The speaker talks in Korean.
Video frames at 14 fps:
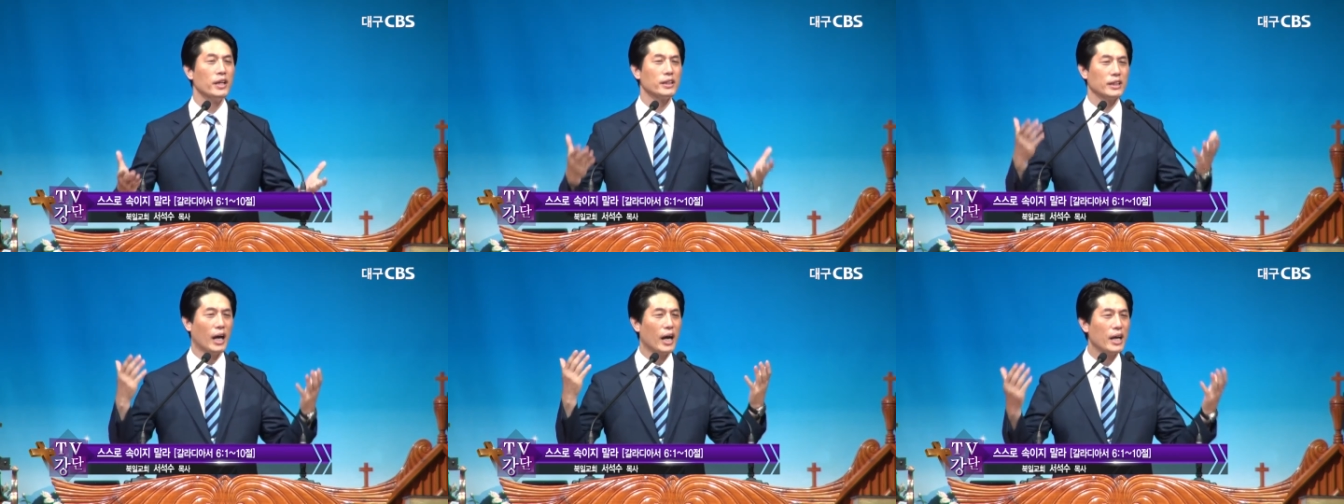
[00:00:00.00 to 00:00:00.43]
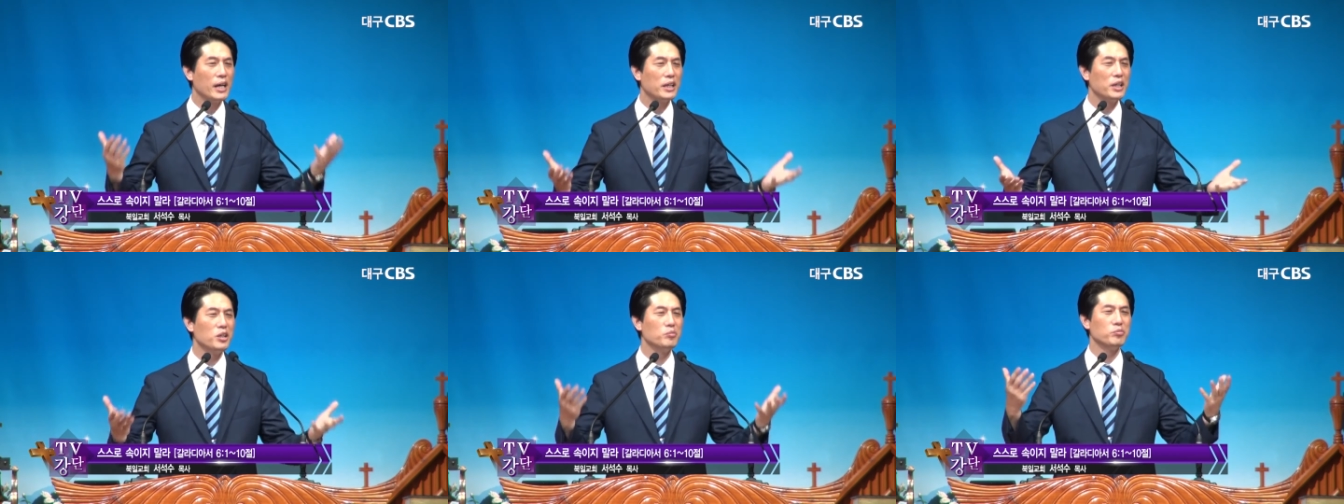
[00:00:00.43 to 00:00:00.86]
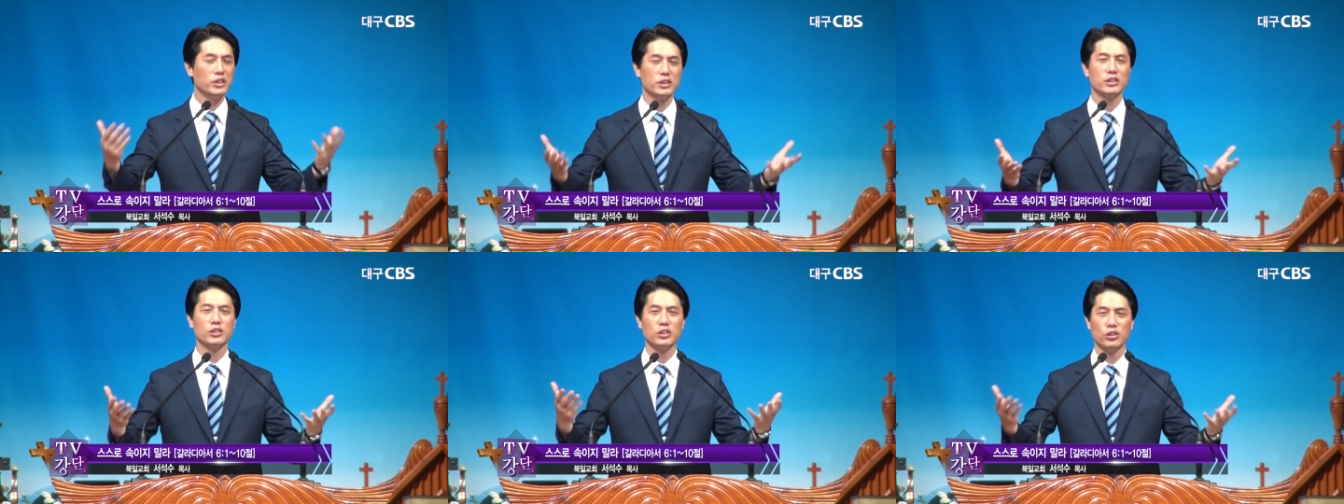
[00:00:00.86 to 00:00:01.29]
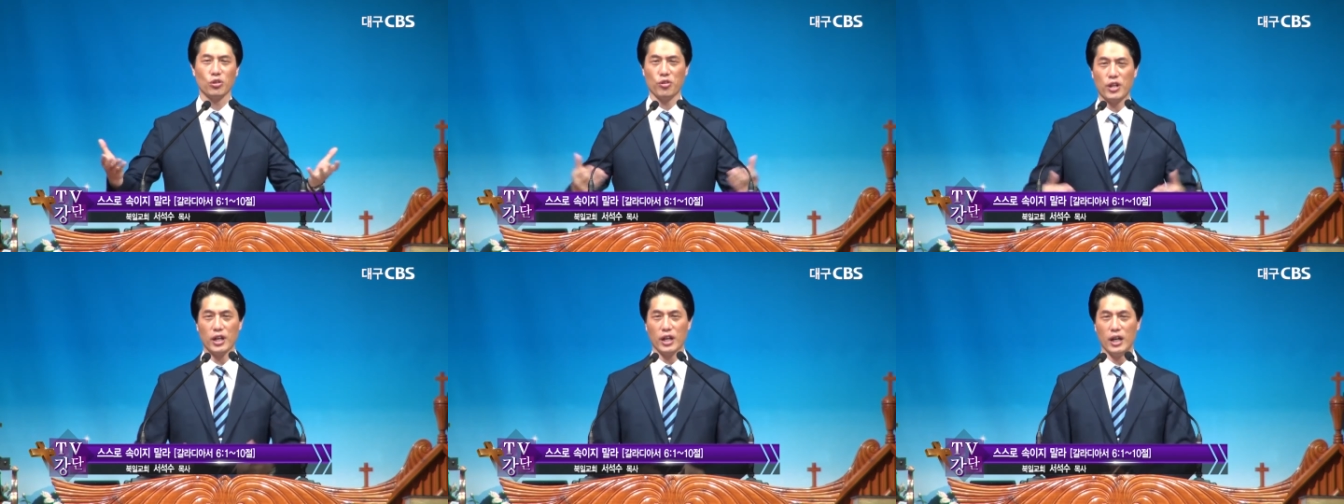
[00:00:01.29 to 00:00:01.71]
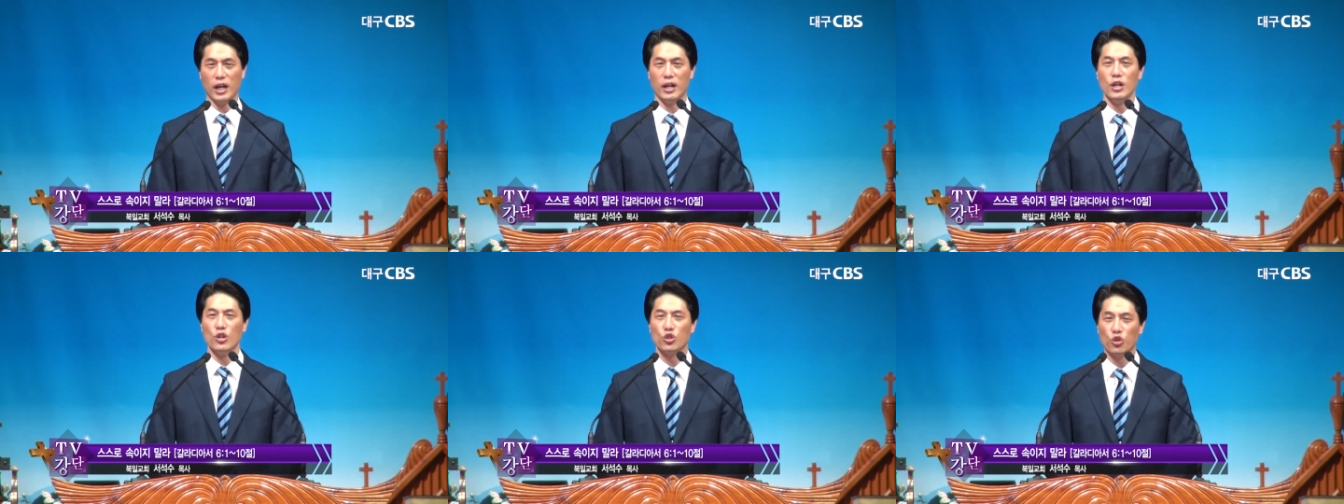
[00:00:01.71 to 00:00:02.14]
사랑이 없는 그
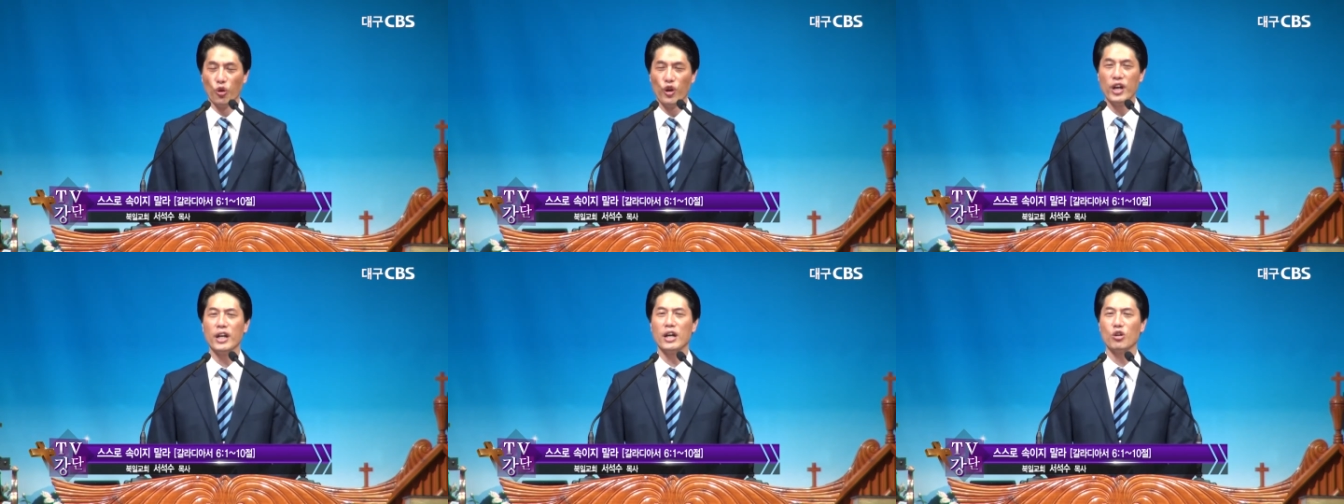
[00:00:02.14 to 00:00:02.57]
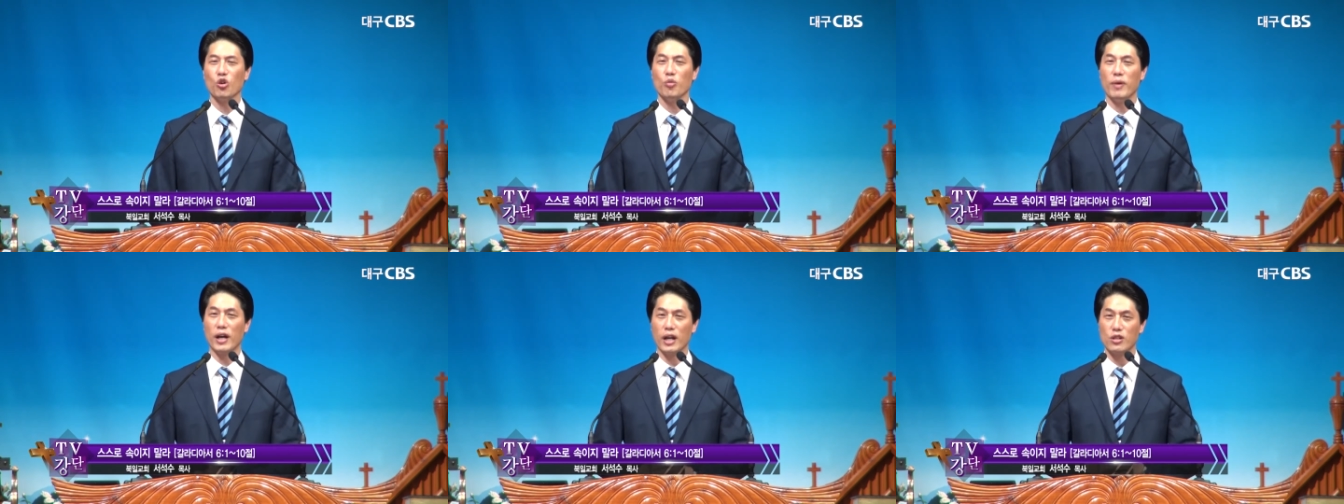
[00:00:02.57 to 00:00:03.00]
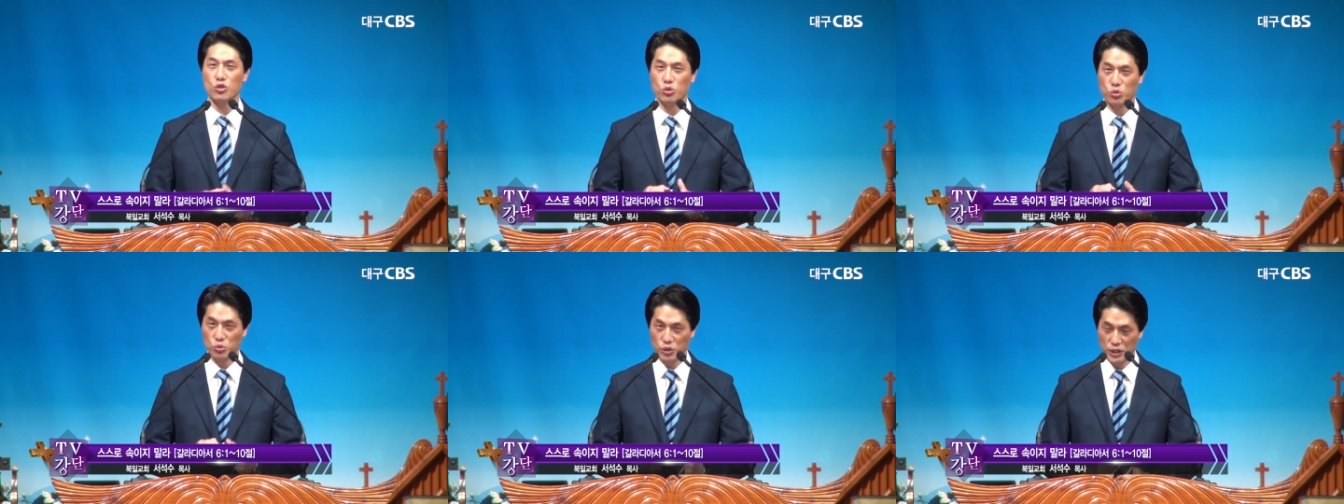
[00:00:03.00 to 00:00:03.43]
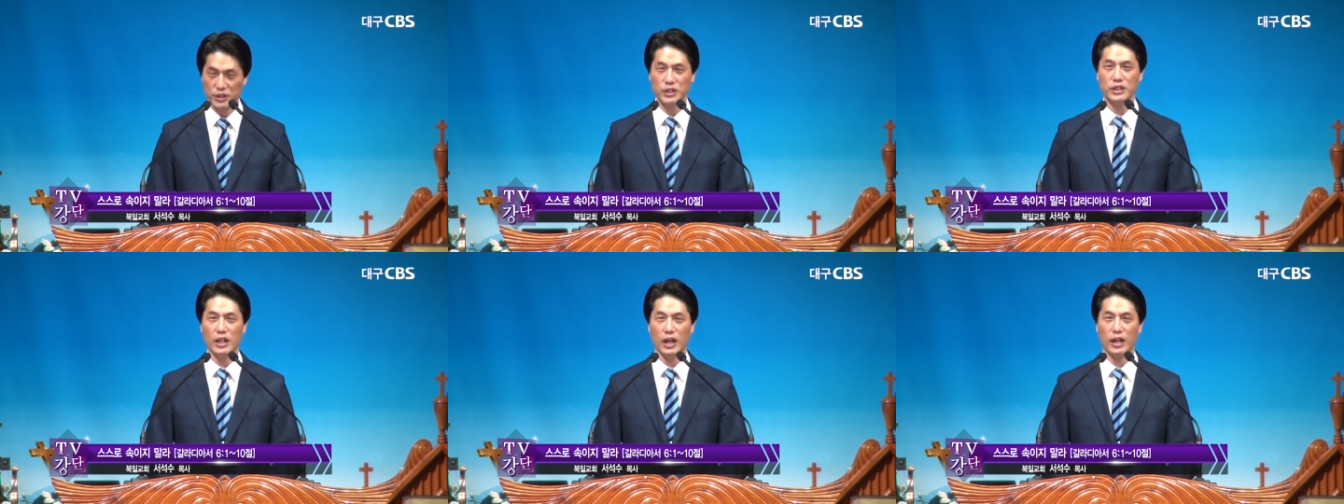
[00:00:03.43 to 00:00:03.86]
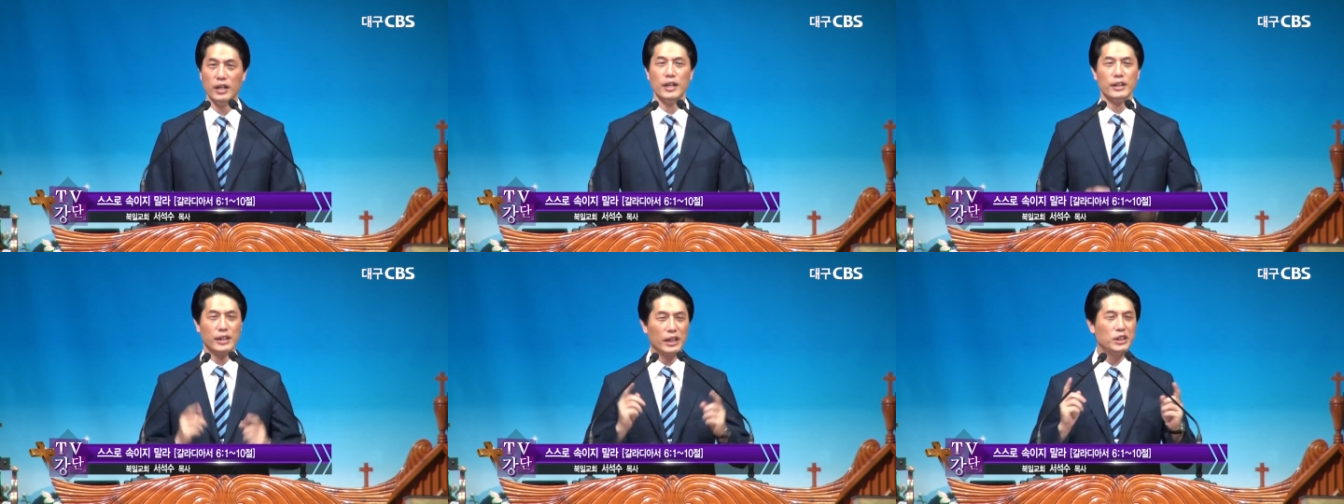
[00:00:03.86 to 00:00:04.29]
교회가 교회라고 말할 수 있느냐?
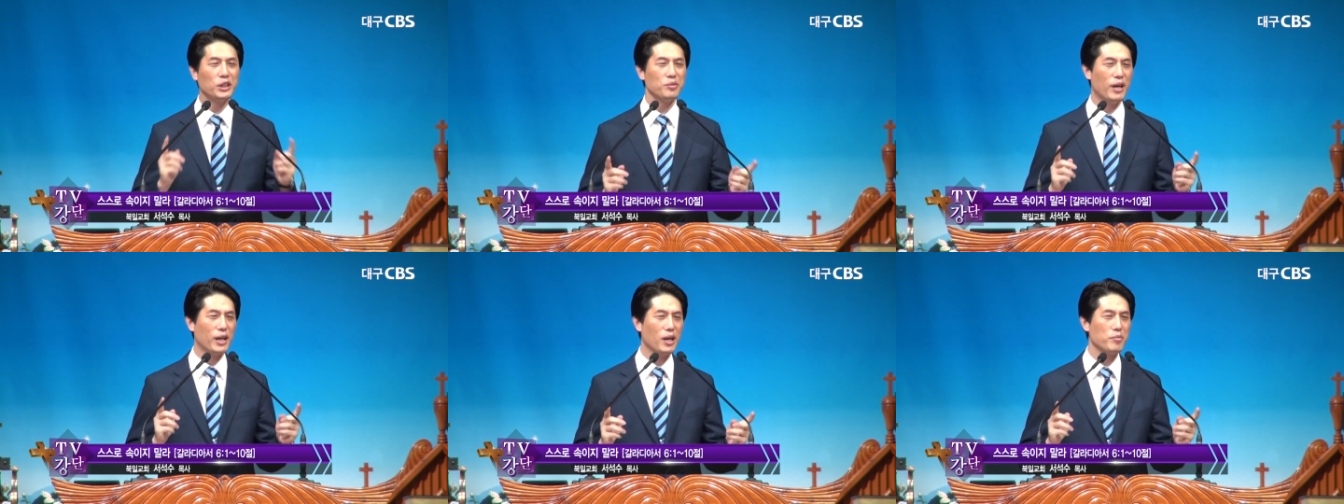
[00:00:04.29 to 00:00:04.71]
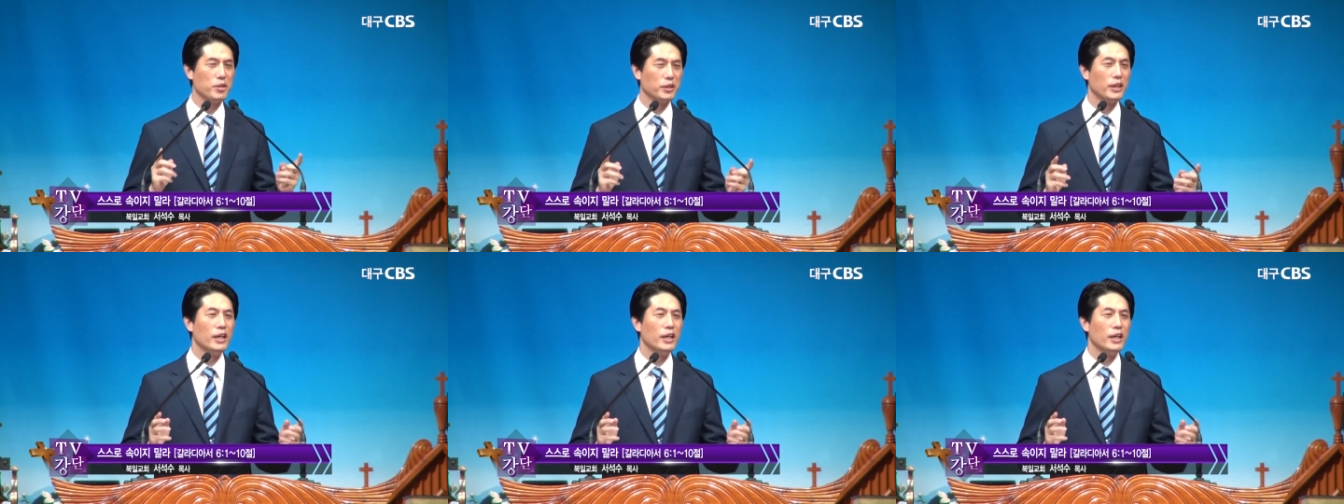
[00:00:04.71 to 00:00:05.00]
다시 말하면